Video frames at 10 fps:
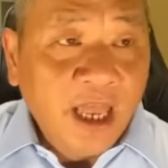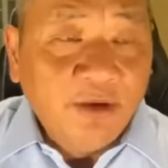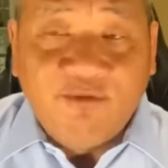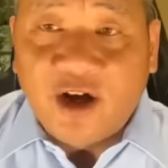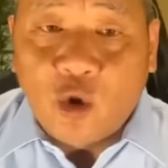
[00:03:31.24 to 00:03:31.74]

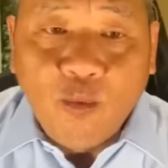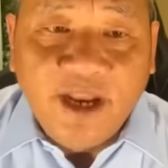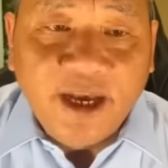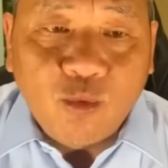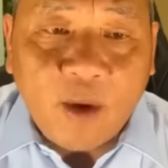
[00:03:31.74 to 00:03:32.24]
Và cũng
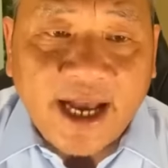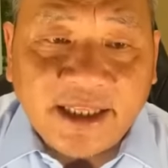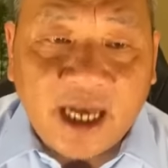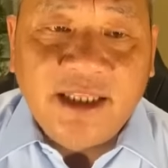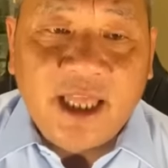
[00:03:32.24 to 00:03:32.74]
liên quan
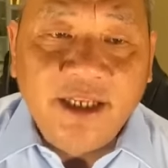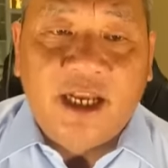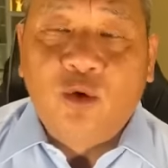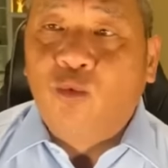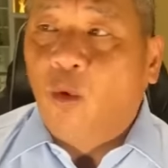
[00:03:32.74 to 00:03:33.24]
tới tình
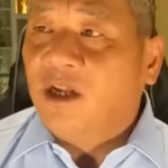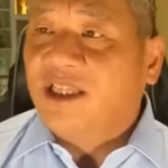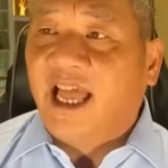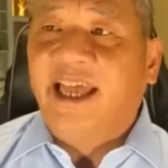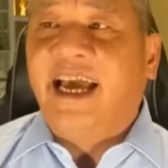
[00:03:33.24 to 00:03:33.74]
hình quốc
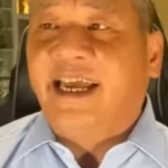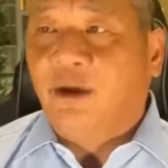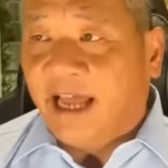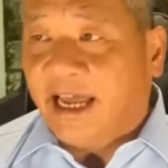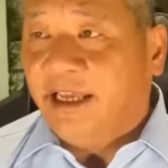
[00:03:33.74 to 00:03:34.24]
tế ngày
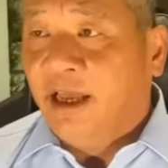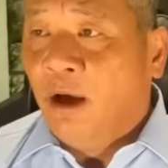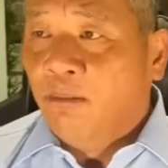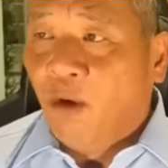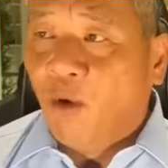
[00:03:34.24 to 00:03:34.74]
hôm nay,
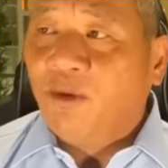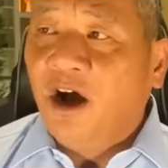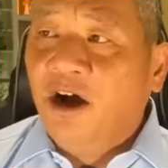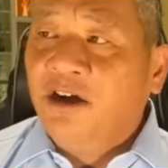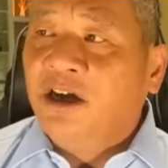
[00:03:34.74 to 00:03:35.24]
một
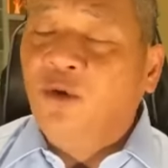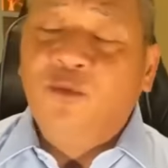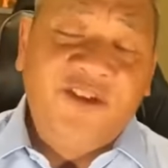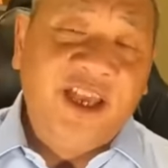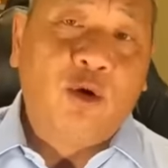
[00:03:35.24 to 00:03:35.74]
ứng cử
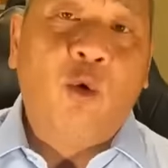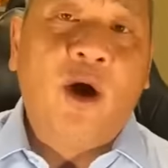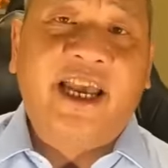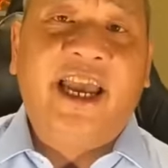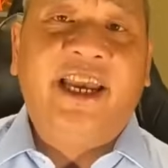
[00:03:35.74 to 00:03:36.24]
viên của
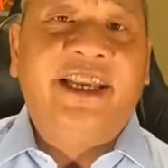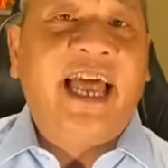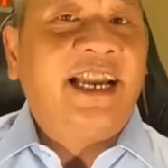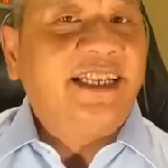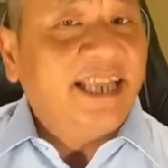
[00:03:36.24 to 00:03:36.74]
Hoa Kỳ
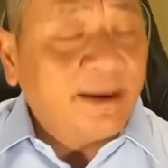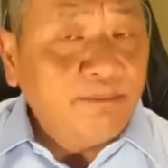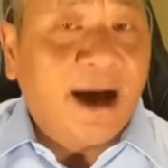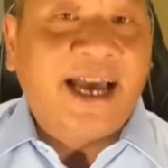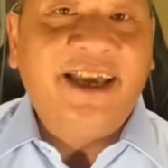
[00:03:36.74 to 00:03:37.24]
đã
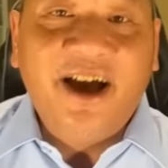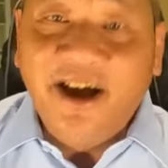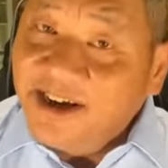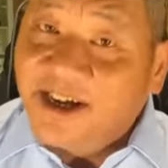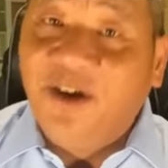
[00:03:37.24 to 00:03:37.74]
đánh bại
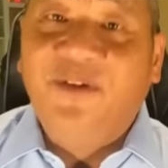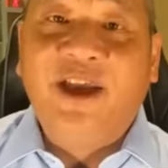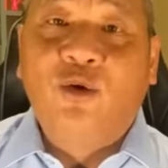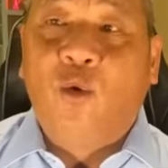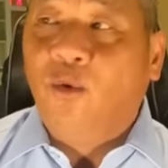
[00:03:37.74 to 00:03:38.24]
ứng cử
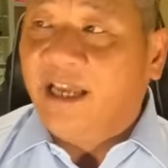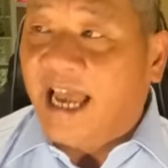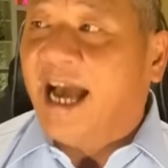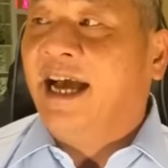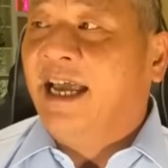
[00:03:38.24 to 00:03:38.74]
viên của
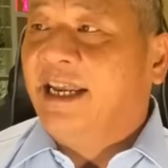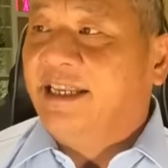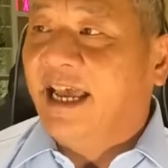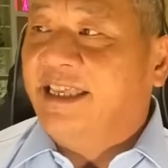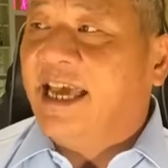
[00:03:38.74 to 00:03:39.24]
Nga
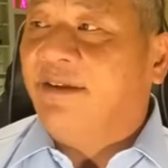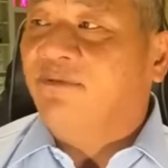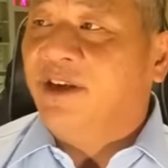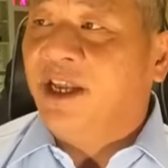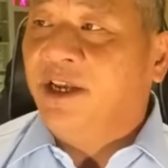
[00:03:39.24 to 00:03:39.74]
để giành
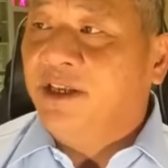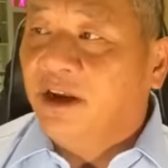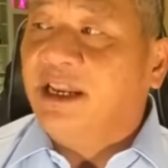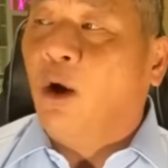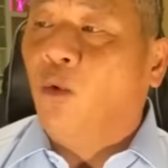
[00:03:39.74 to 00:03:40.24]
vị trí
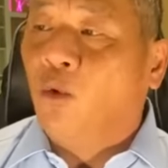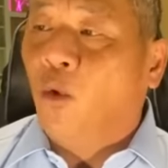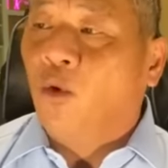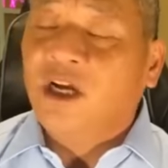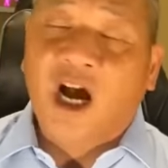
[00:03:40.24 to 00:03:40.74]
đứng đầu
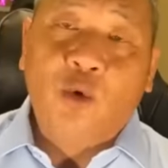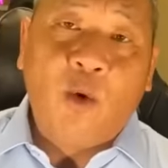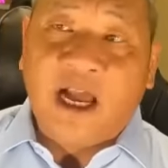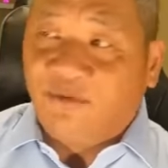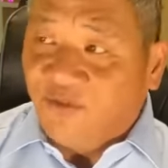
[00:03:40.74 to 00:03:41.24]
của cơ
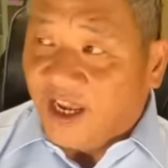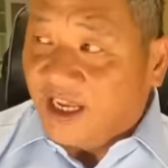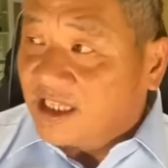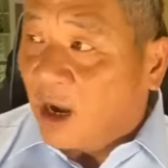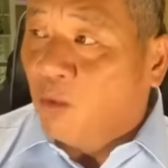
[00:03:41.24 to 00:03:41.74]
quan
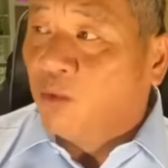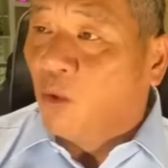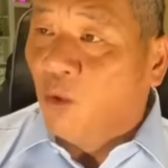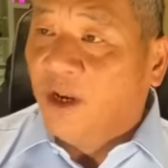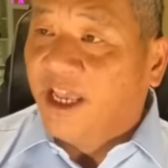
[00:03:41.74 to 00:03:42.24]
viễn thông
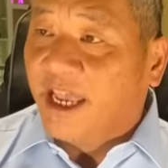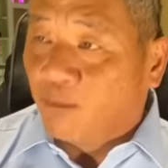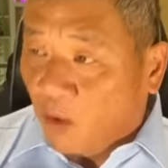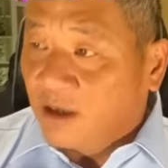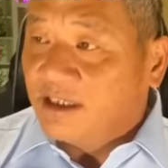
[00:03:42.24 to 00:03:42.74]
của Liên Hiệp
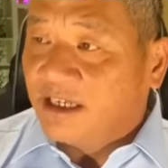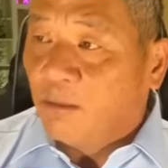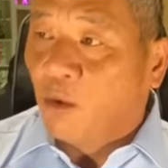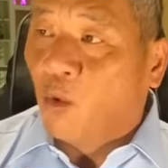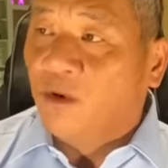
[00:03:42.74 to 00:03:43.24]
Quốc
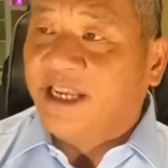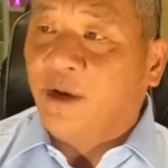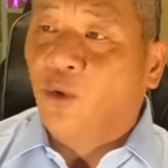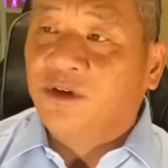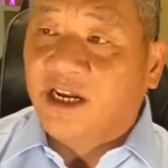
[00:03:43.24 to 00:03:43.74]
trong một cuộc chạy
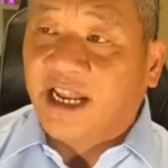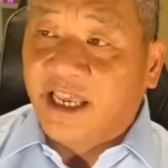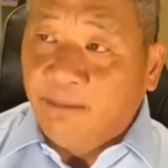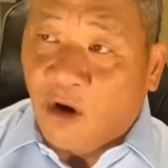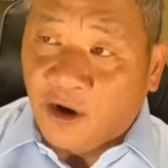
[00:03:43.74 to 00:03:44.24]
đua rất là
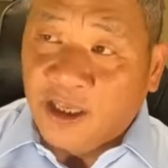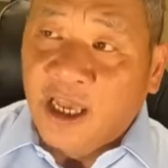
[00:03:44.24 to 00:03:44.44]
hiếm hoi.